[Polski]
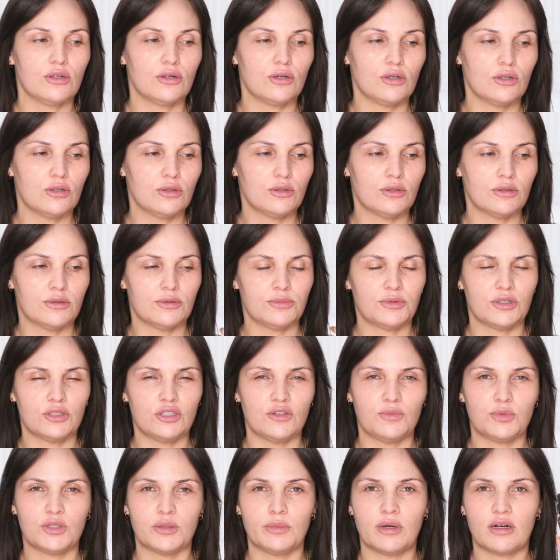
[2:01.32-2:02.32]
to
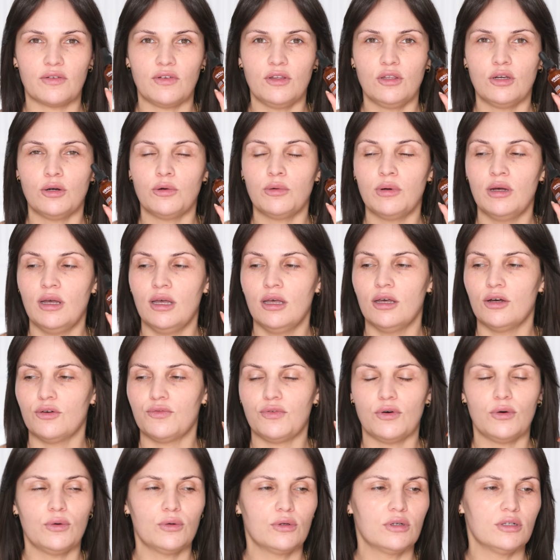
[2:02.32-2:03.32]
przeciwprzebarwieniom,
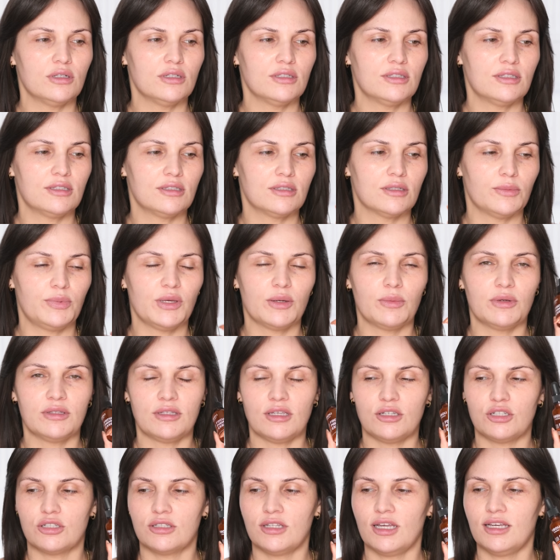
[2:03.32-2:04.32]
Focus
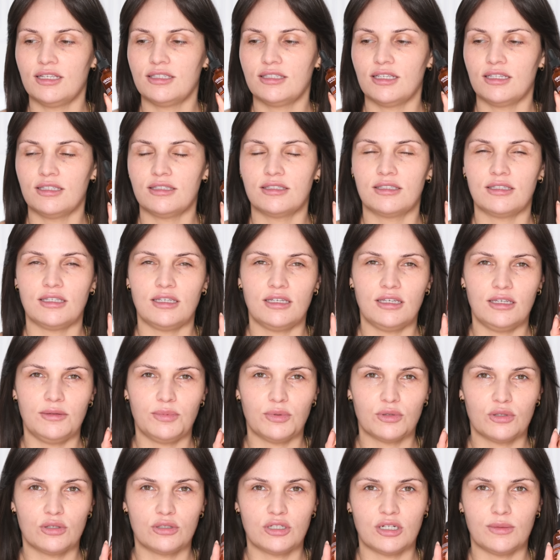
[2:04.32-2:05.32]
Pigmentation Essence i
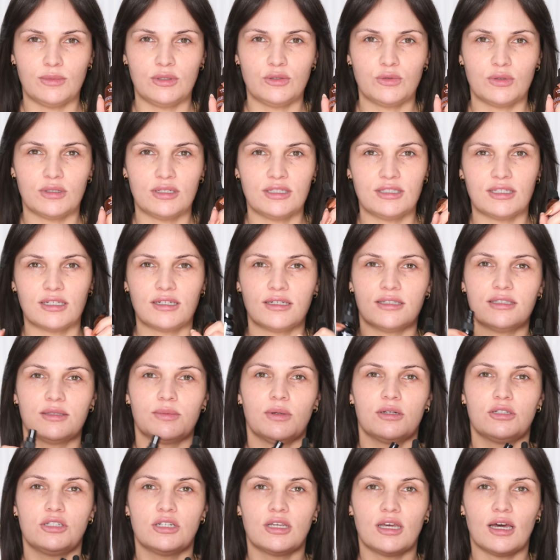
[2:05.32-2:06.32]
pod oczami 20 Seconds
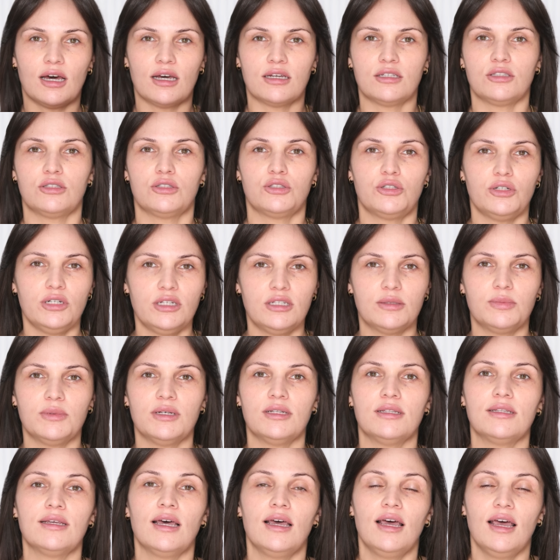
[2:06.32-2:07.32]
Magic Eye
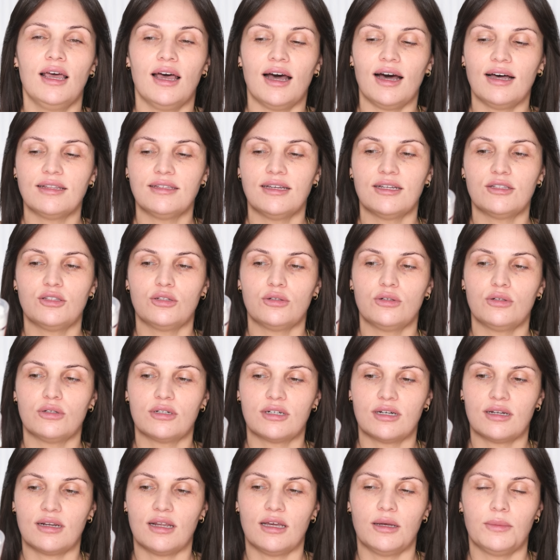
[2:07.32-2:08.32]
Treatment, a na to
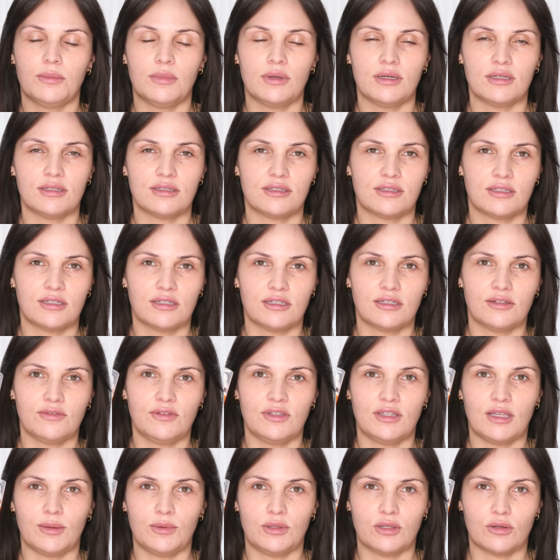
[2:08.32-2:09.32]
krem z
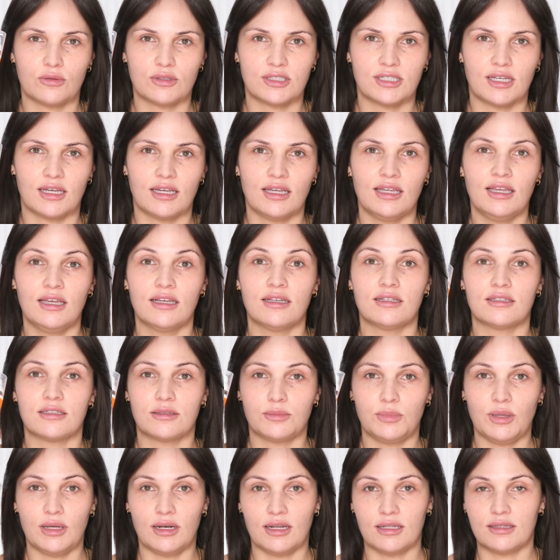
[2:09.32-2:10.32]
witaminą C
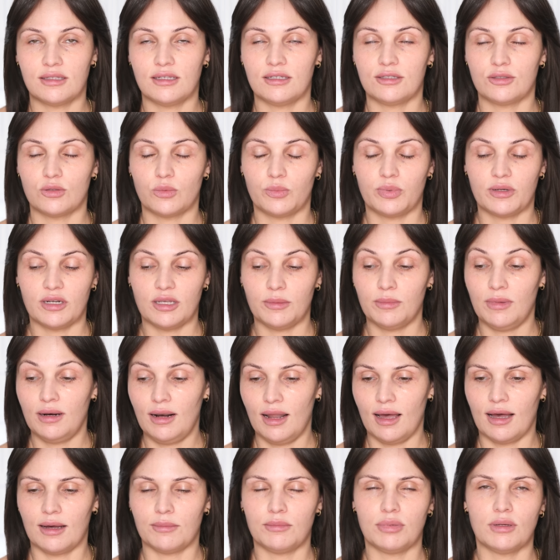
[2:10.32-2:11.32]
z Bielendy Supreme
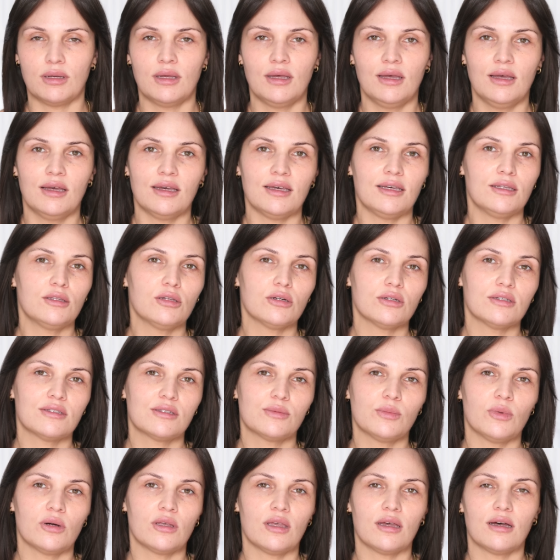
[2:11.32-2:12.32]
Lab. I to
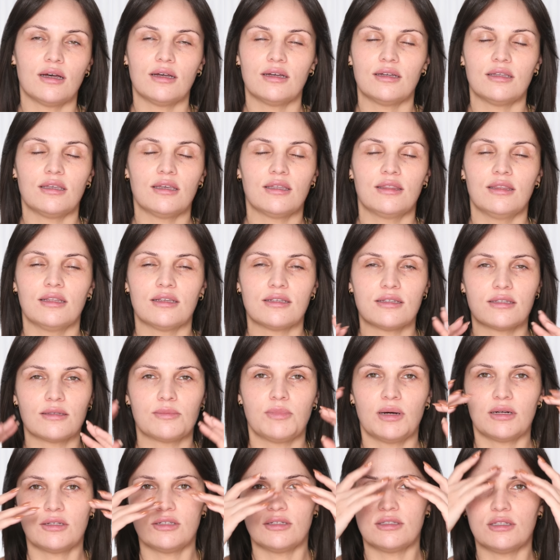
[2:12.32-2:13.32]
jest moja jedna z
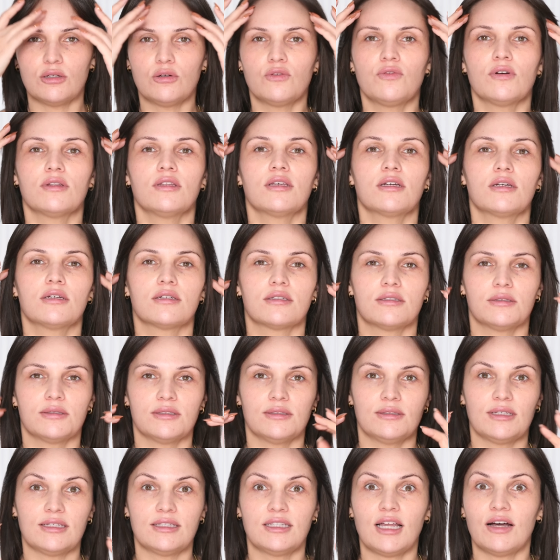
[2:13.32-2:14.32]
bardziej zaufanych
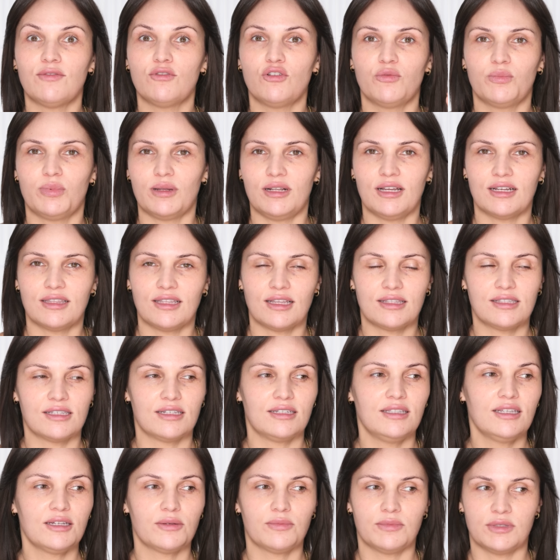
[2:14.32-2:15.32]
e, zestawów
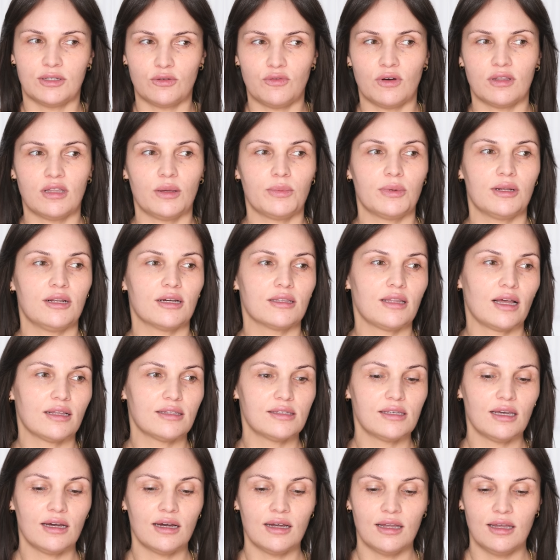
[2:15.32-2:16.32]
pielęgnacyjnych, zaufana
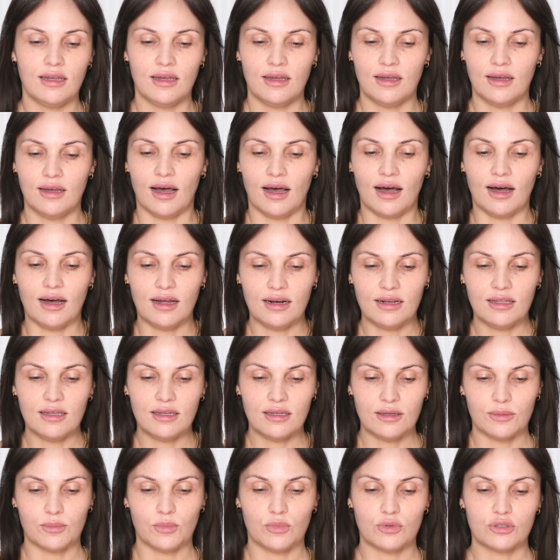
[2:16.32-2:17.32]
pielęgnacja,
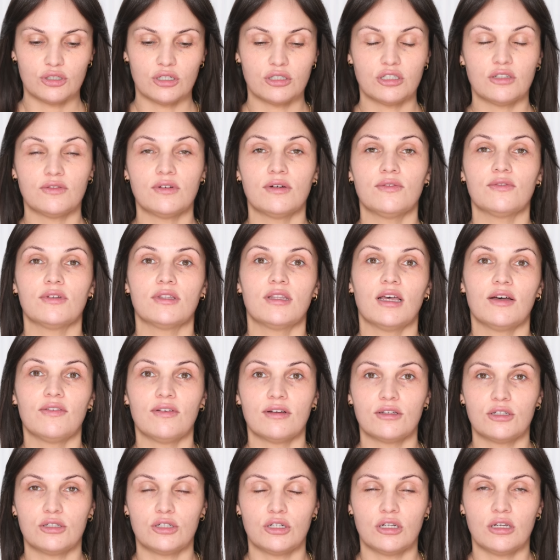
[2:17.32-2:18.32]
ale może się Wam
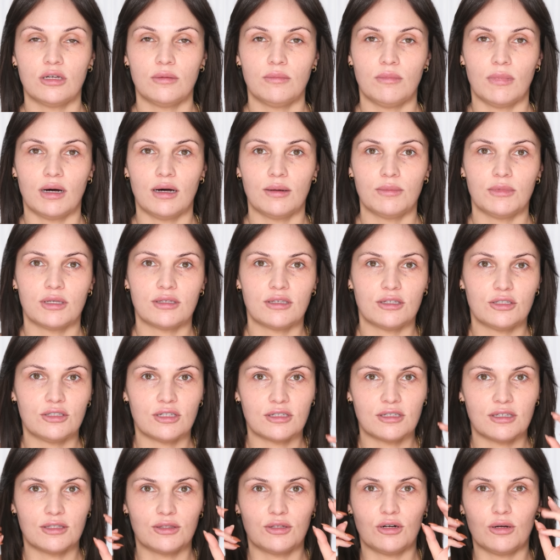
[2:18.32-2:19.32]
wydawać, że mam jakieś
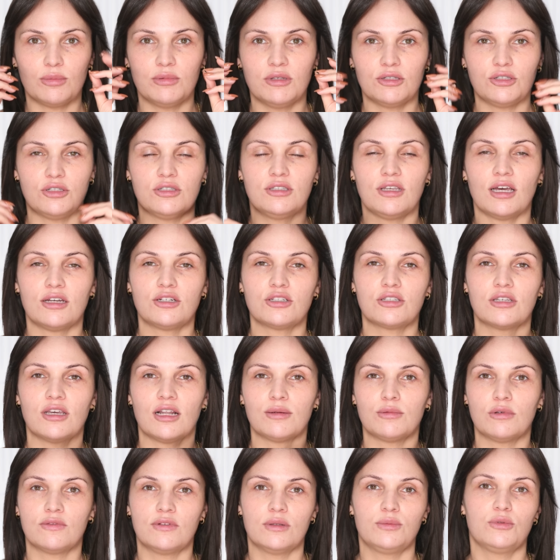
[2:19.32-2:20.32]
takie drobne siniaczki
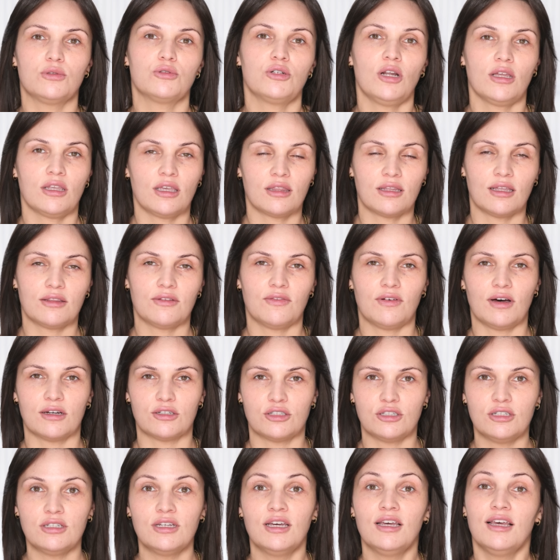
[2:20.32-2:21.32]
albo wybrzuszenia na
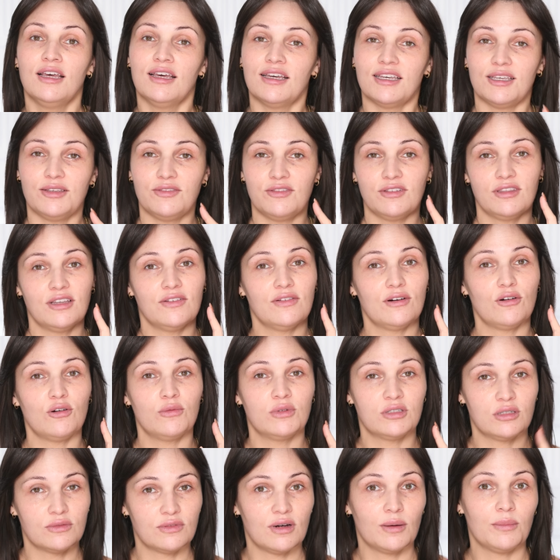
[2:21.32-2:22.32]
twarzy i
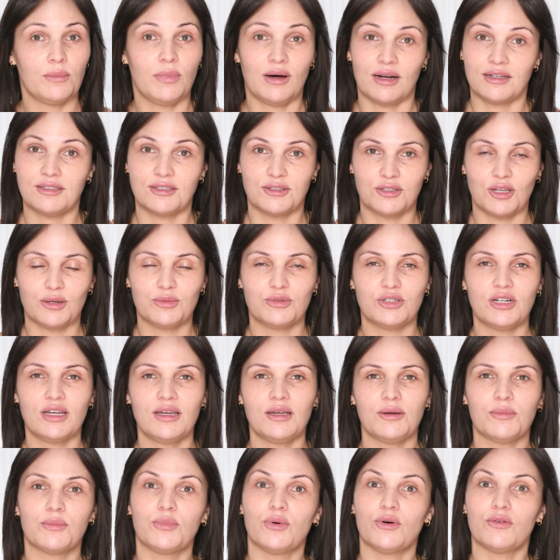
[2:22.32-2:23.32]
wydawałoby się Wam bardzo
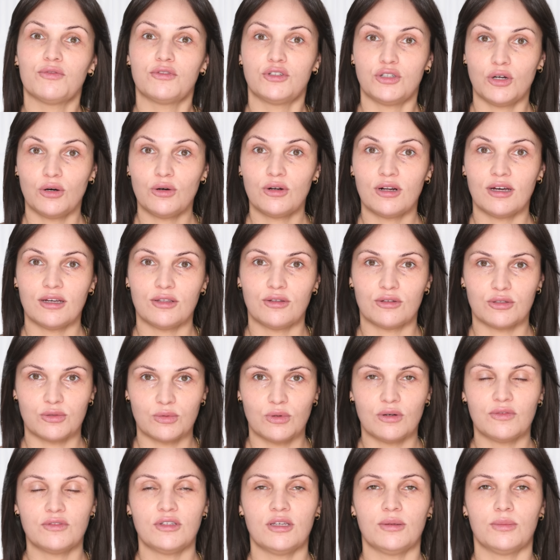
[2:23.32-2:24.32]
dobrze, bo wczoraj
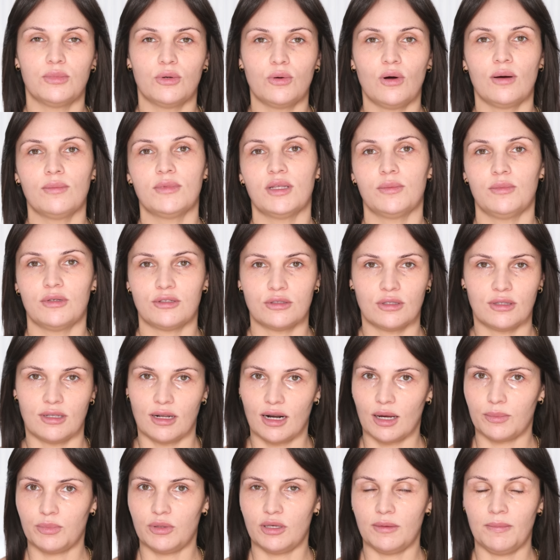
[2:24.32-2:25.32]
dosłownie byłam na
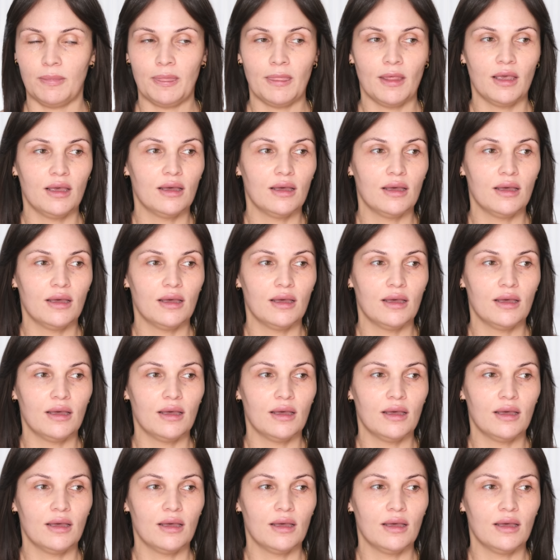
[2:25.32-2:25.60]
mezoterapii.